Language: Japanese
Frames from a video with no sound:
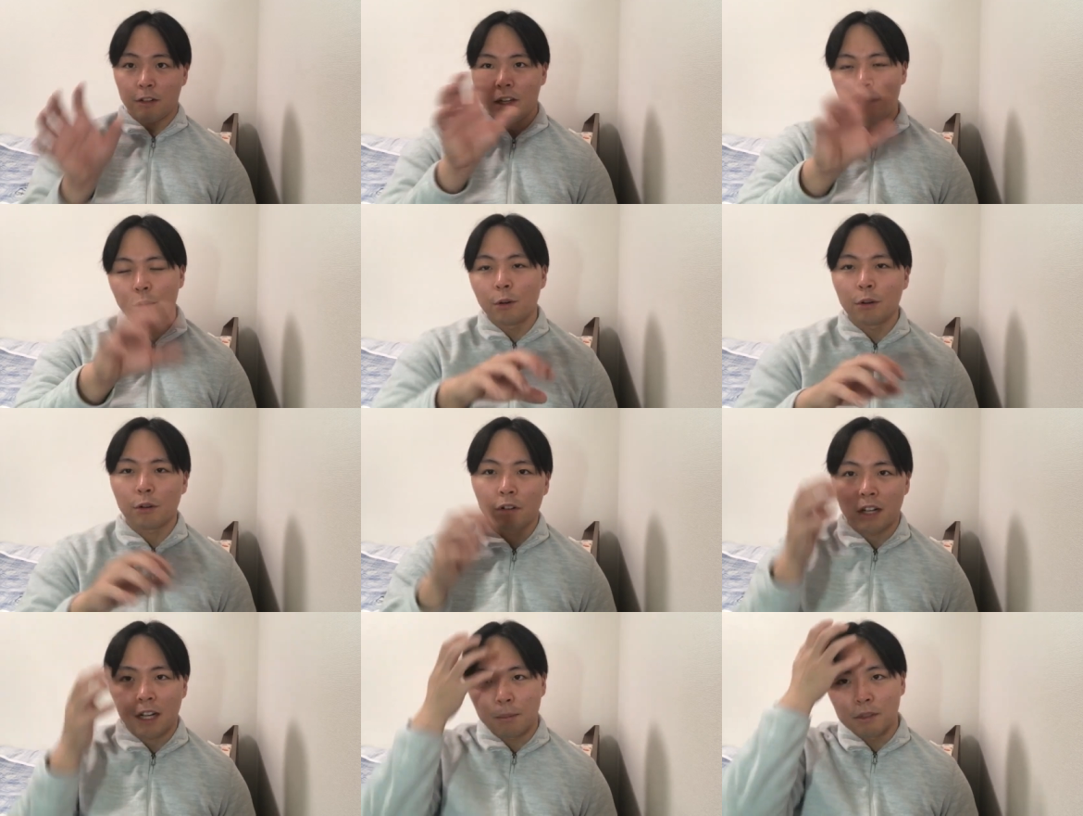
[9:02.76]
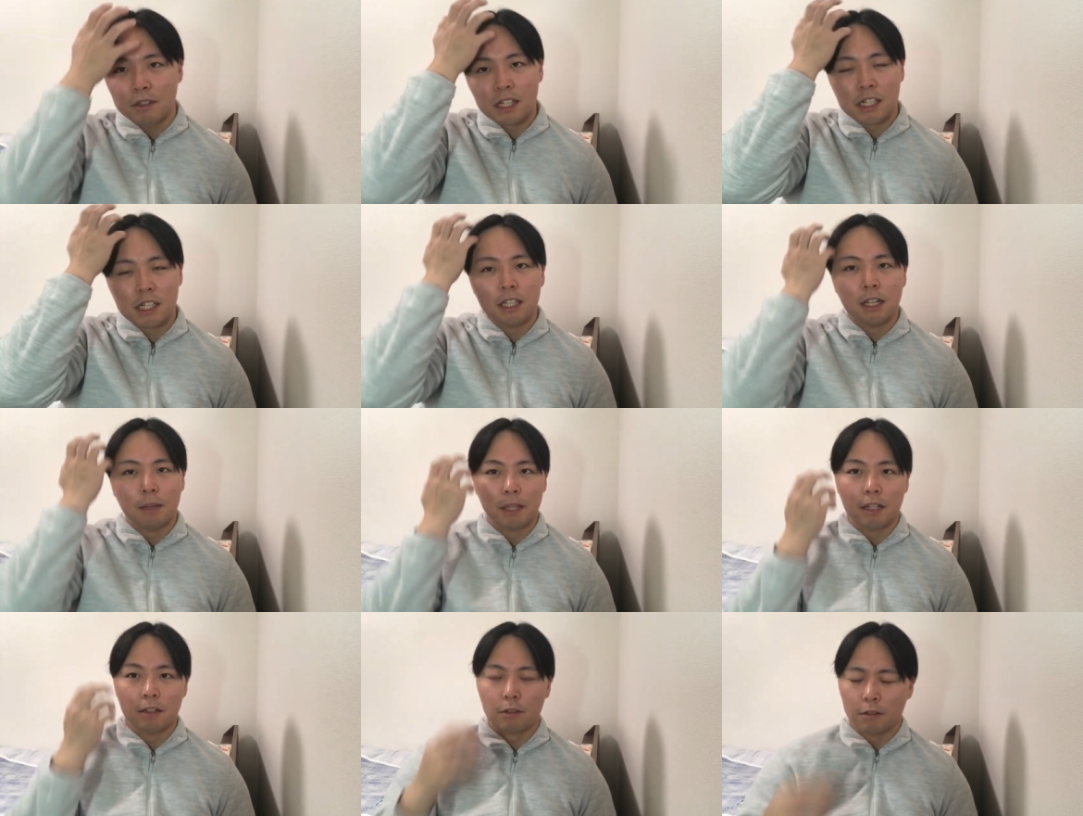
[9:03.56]
平方根が難しいな
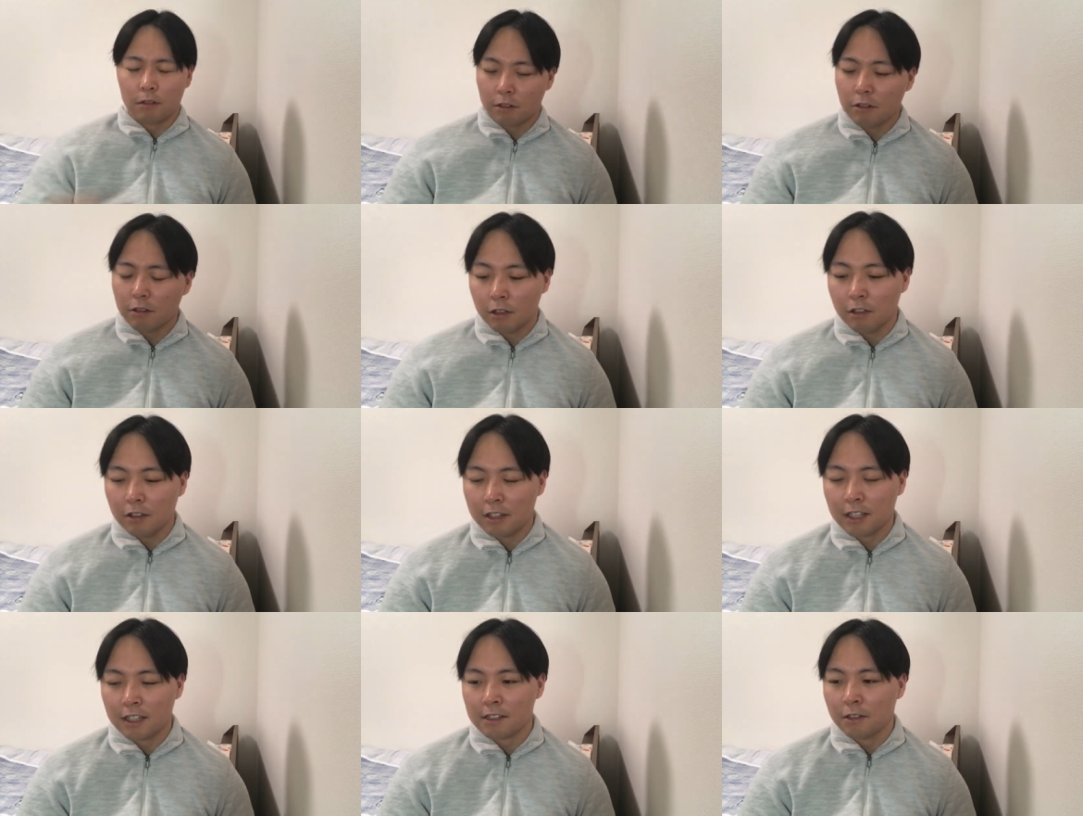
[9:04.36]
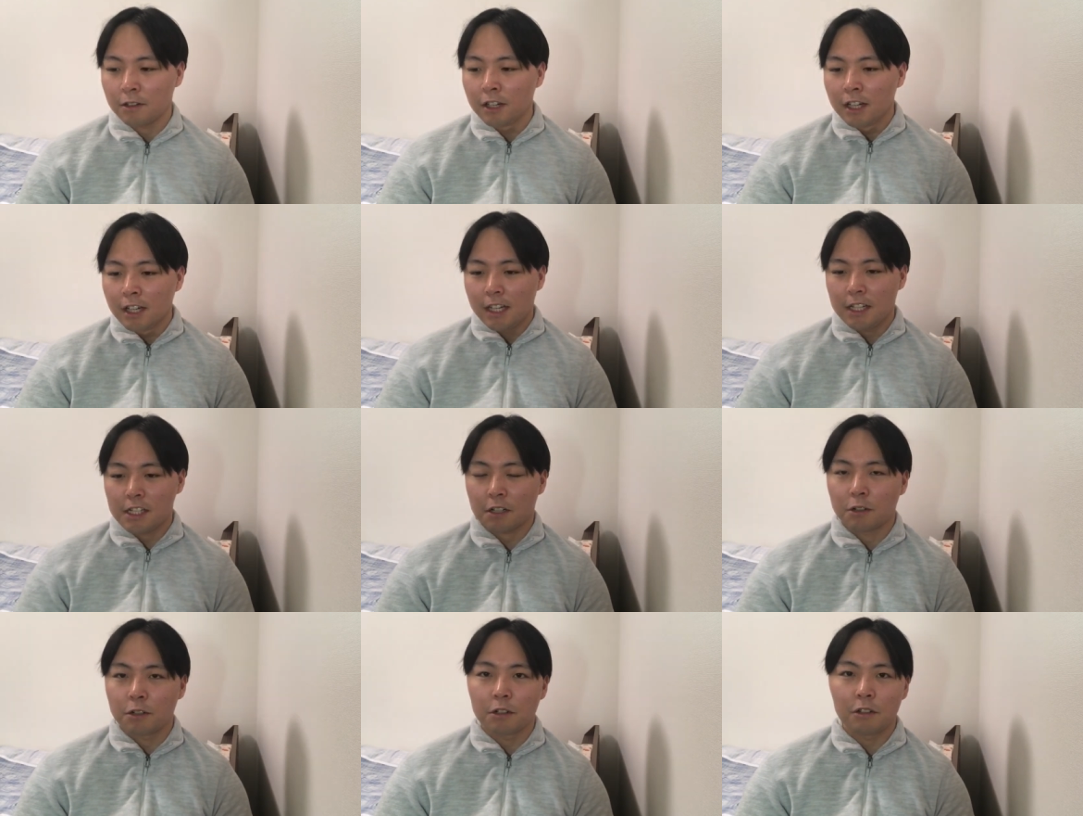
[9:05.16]
みたいなそういうことを言ってたんですけどえじゃ
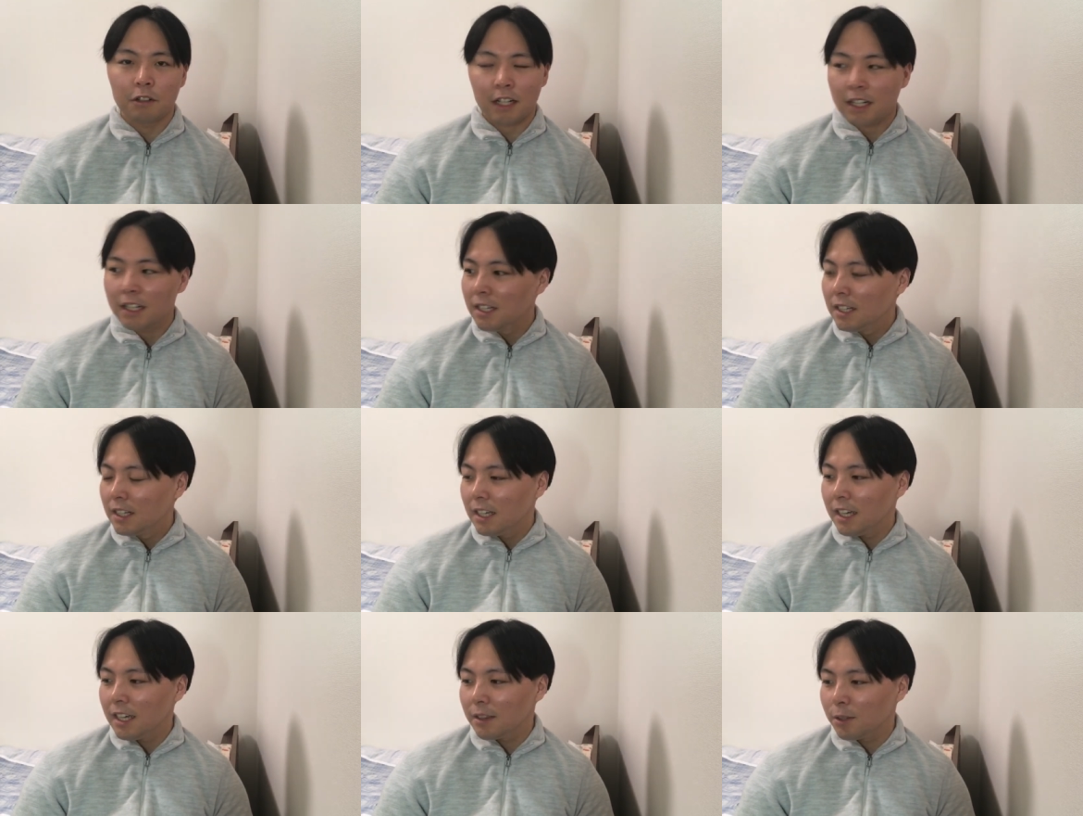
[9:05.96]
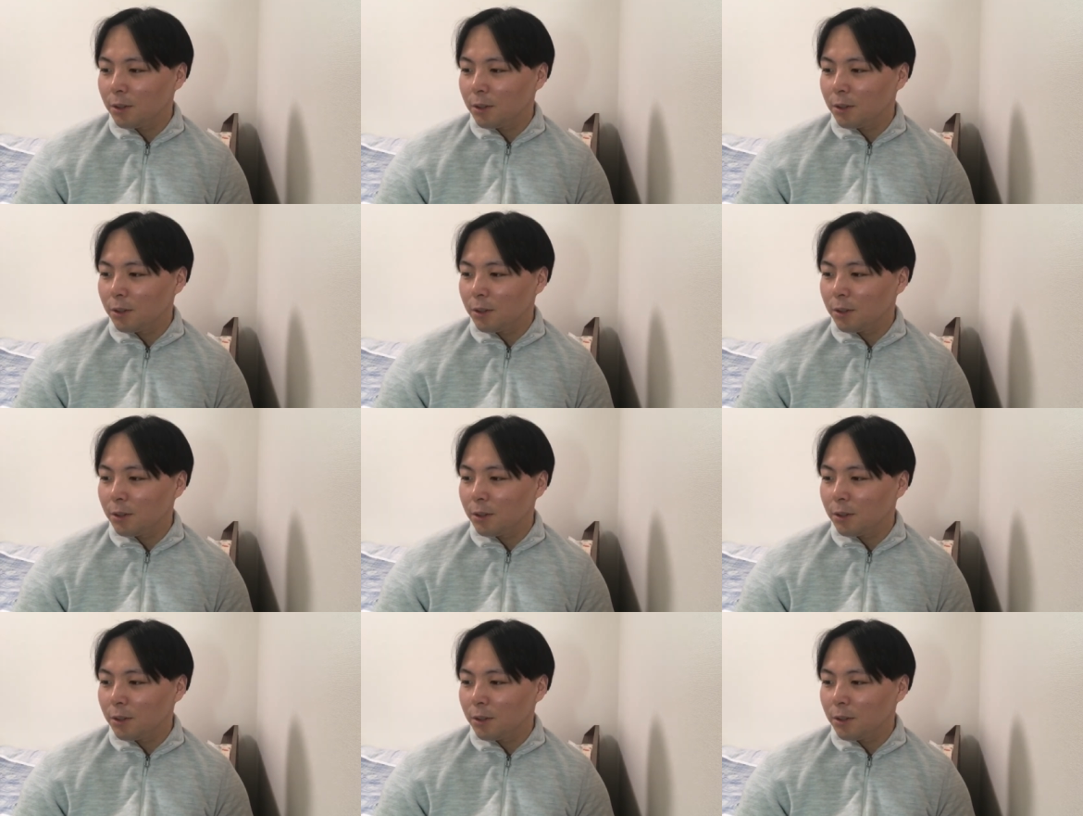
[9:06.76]
あ九九はえっ、ー、